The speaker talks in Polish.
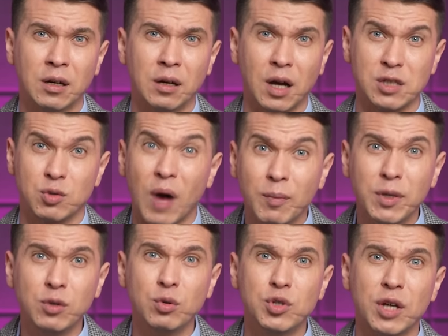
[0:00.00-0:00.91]
a
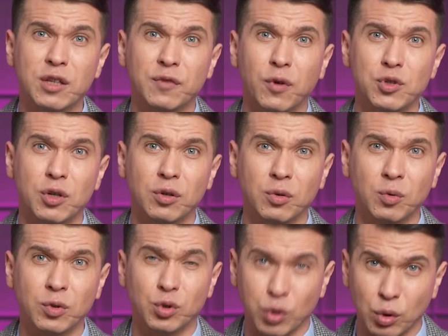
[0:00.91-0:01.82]
słabi ludzie tworzą
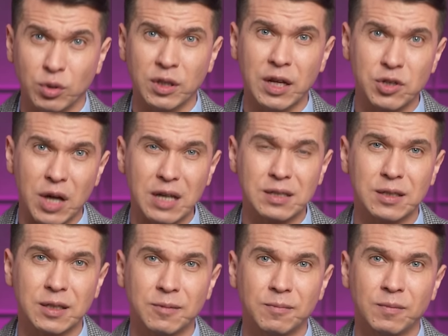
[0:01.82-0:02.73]
trudne
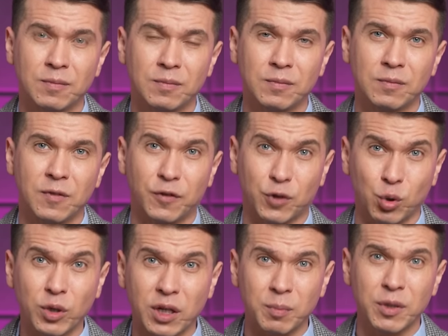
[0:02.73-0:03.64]
czasy, w
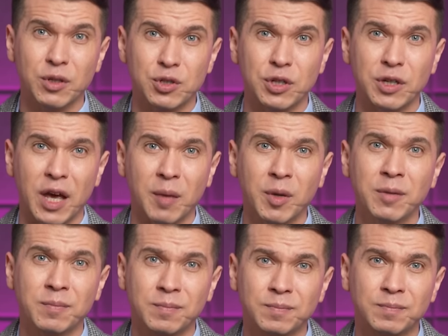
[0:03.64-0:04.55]
których my żyjemy.
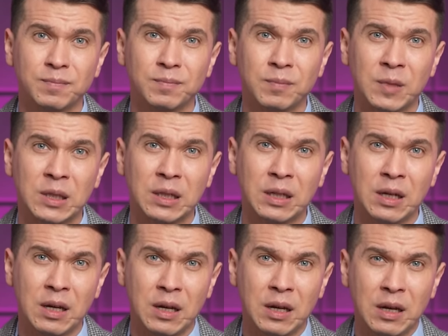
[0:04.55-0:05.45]

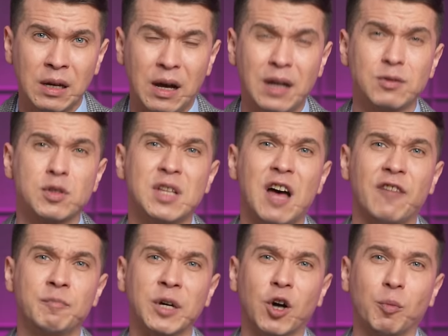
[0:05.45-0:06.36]
Ale
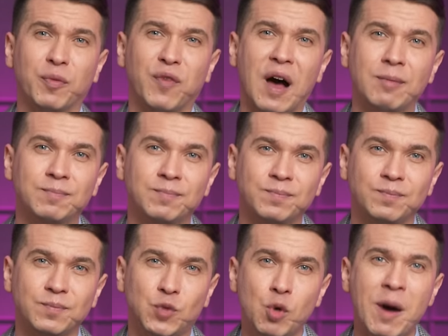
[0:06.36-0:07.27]
zostawmy chopwa.
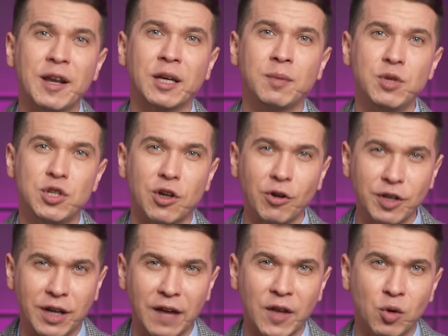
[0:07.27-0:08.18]
Tu Marek Miśko
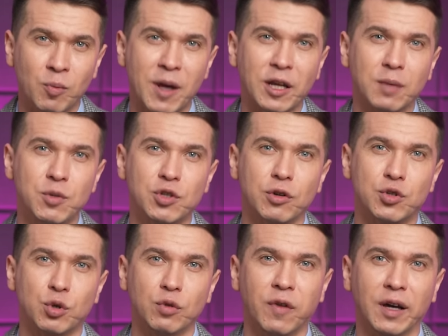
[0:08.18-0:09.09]
i kanał Marek Miśko
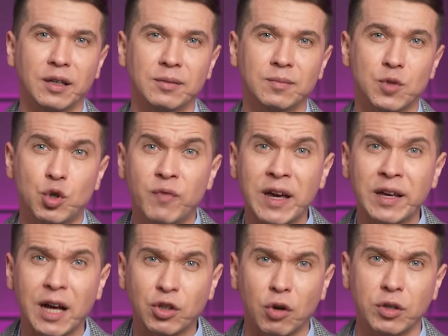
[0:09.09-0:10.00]
Czuwaj. Czuwaj
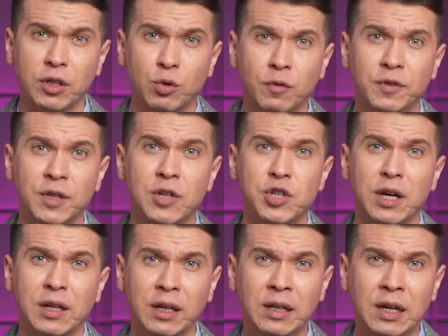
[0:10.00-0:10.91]
katolików w
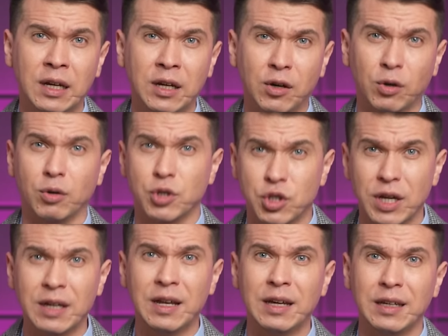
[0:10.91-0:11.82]
niedzielę o
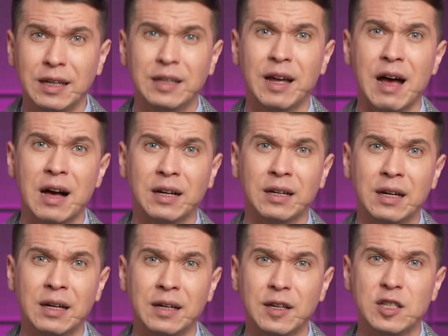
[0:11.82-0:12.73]
kościele, ideach
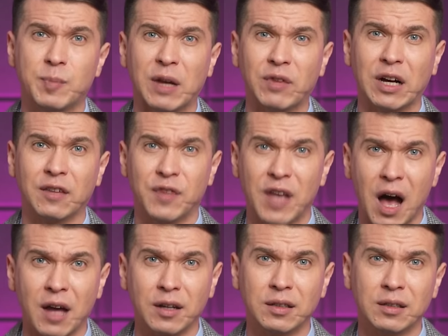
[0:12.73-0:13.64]
i sprawach
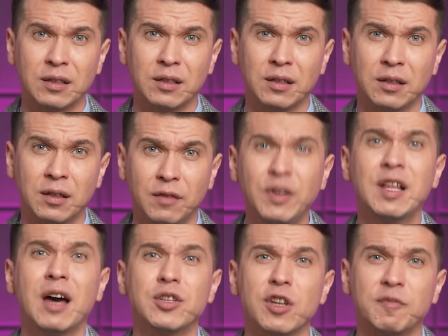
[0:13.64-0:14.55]
wiary.
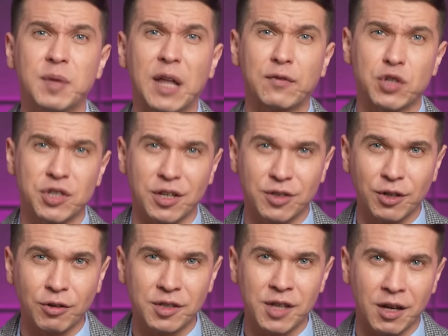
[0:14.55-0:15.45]
Witajcie w pierwszy dzień
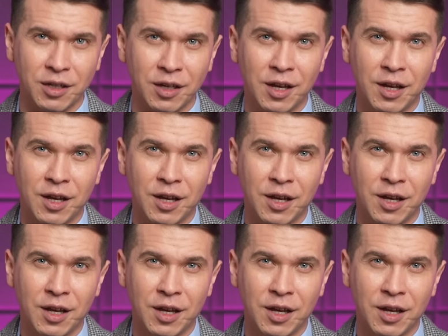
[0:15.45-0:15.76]
tygodnia i